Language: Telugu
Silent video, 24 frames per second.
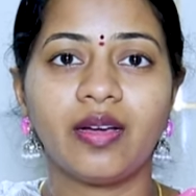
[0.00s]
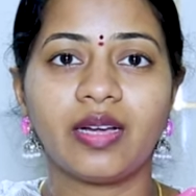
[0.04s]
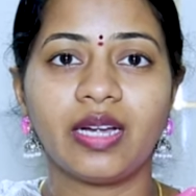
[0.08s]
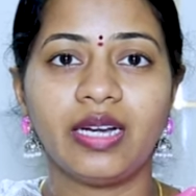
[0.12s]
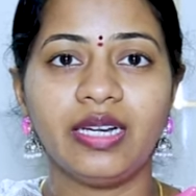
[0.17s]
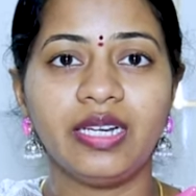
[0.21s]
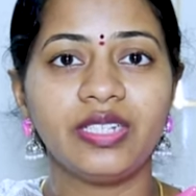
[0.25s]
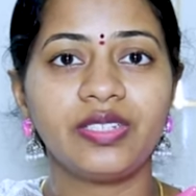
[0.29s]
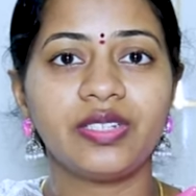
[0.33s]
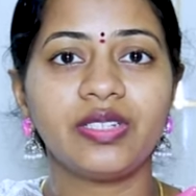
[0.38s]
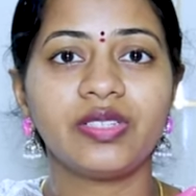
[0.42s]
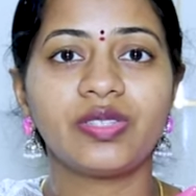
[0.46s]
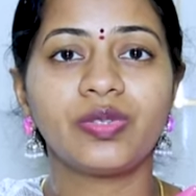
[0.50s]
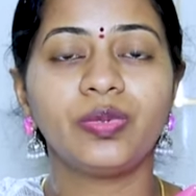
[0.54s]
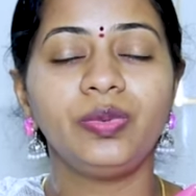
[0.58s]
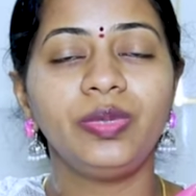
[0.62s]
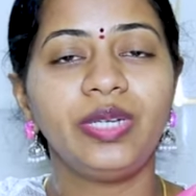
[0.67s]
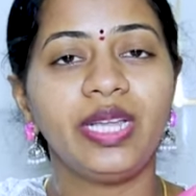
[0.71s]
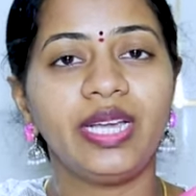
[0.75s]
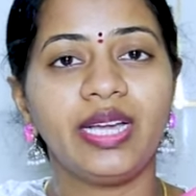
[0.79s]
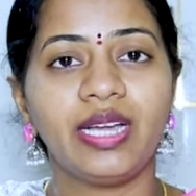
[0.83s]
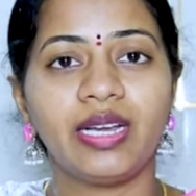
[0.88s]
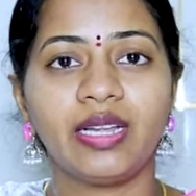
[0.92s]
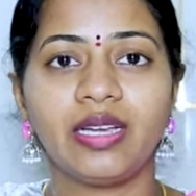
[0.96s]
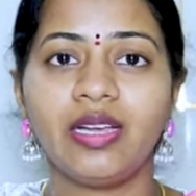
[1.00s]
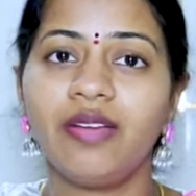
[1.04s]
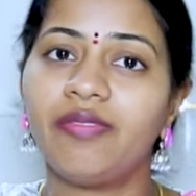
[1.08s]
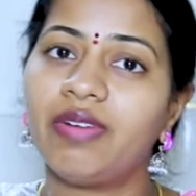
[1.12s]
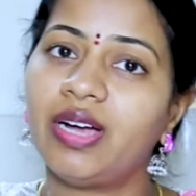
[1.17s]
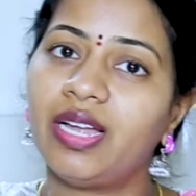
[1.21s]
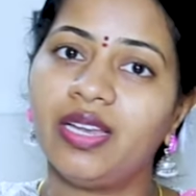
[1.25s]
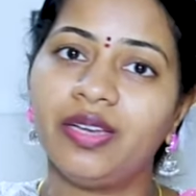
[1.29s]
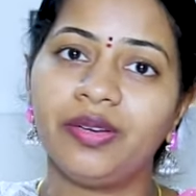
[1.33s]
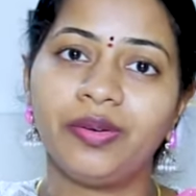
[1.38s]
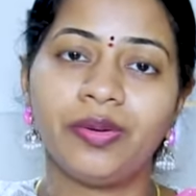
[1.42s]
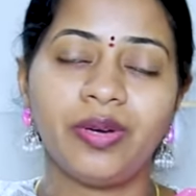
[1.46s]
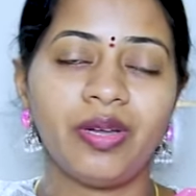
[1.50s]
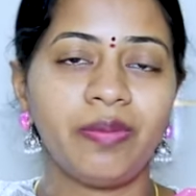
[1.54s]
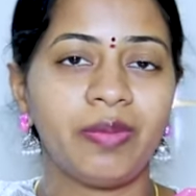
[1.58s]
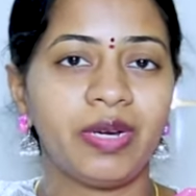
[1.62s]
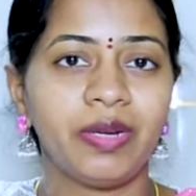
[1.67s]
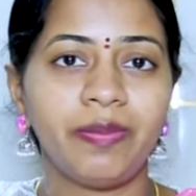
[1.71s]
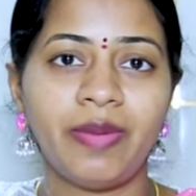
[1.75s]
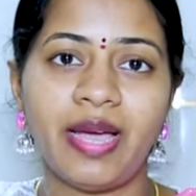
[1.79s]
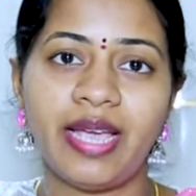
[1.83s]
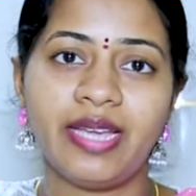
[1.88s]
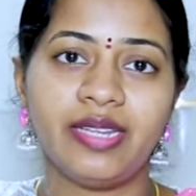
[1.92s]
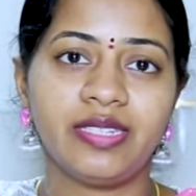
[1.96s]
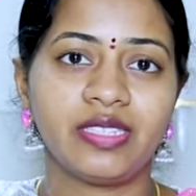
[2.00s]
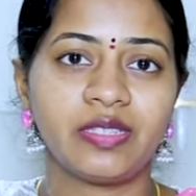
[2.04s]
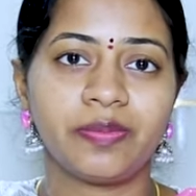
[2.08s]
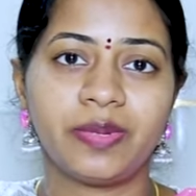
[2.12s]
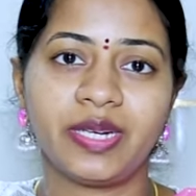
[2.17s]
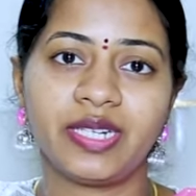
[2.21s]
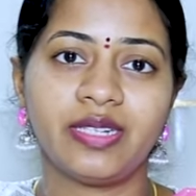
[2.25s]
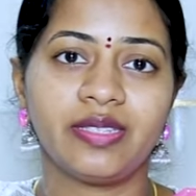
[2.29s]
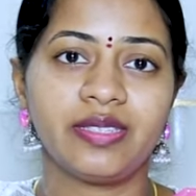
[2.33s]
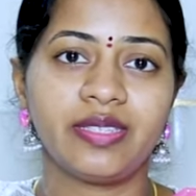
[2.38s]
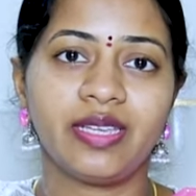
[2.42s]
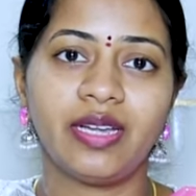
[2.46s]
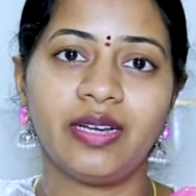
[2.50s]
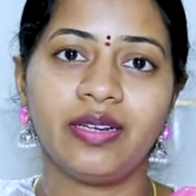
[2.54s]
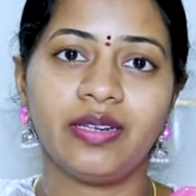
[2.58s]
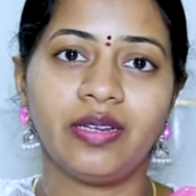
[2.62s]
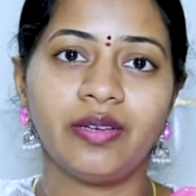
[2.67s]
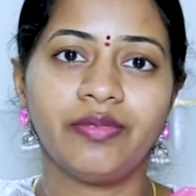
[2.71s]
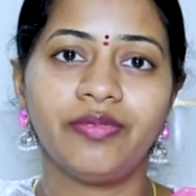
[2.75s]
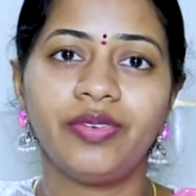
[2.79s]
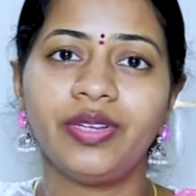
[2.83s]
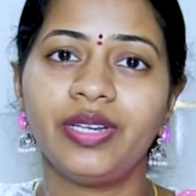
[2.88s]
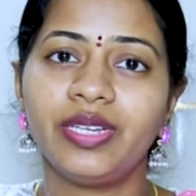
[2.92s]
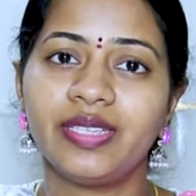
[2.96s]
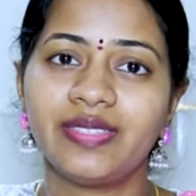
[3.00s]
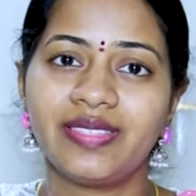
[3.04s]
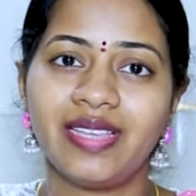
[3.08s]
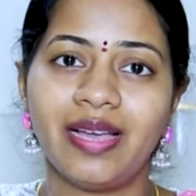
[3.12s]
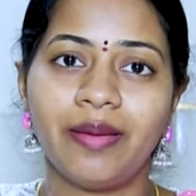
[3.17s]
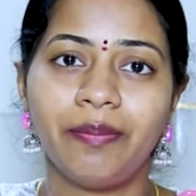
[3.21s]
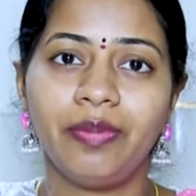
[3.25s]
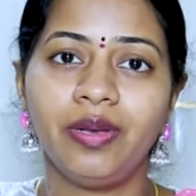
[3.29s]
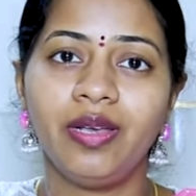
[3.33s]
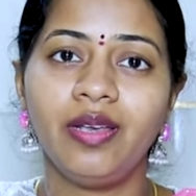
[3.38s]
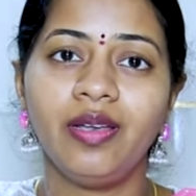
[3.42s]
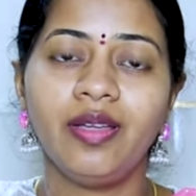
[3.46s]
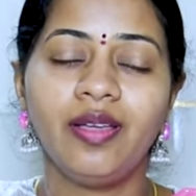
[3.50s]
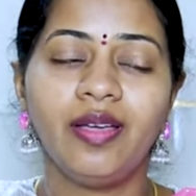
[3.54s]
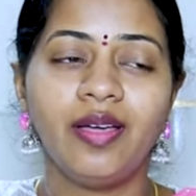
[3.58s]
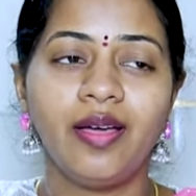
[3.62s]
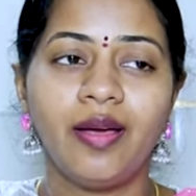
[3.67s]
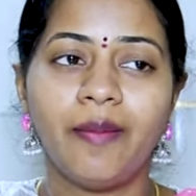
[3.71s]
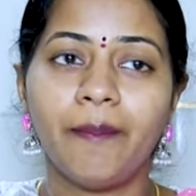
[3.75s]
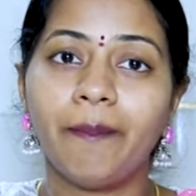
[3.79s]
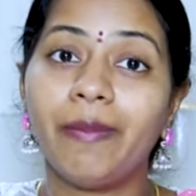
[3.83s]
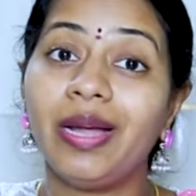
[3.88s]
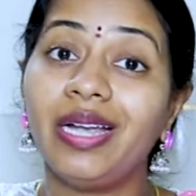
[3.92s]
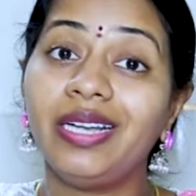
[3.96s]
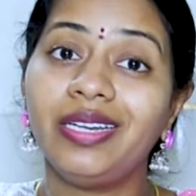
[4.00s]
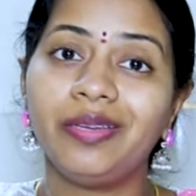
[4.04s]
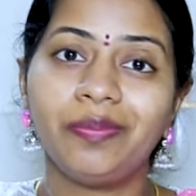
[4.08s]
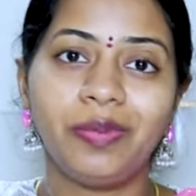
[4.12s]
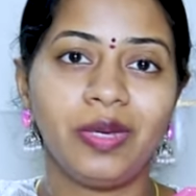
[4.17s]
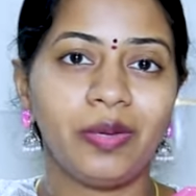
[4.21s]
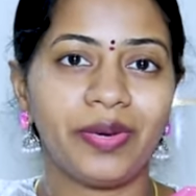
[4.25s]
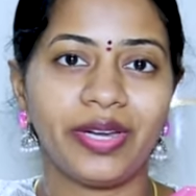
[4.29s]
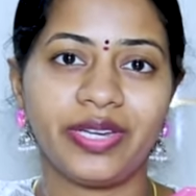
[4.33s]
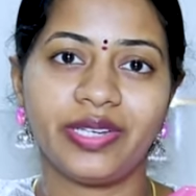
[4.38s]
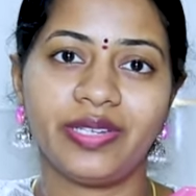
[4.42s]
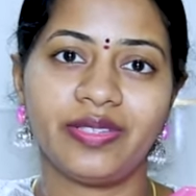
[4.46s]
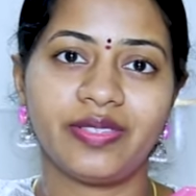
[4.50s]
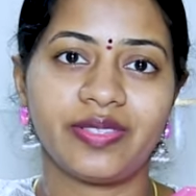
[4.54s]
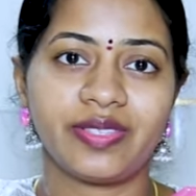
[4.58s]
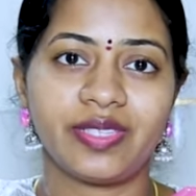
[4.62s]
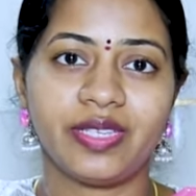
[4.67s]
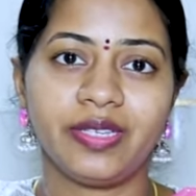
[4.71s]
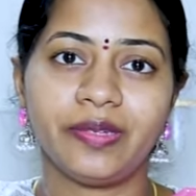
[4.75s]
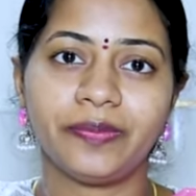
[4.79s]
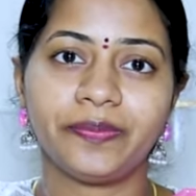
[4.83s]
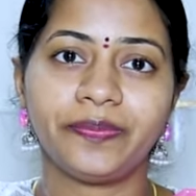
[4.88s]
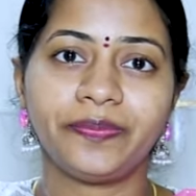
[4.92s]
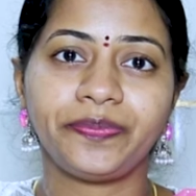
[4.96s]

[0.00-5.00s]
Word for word: కండిషన్స్ ఉంటే కనుక వాళ్ళని కూడా మనం హై రిస్క్ ప్రెగ్నెన్సీ అంటాం ఫర్ ఎగ్జాంపుల్ మల్టిపుల్ ప్రెగ్నెన్సీ